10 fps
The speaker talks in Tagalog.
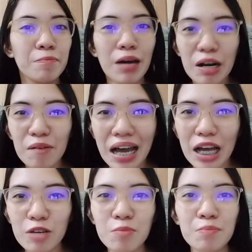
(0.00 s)
para wala
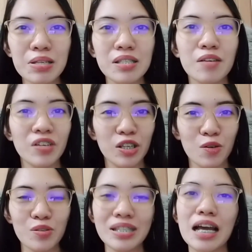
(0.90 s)
kayong ma-miss na
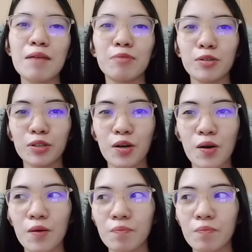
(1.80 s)
videos ni upload ko.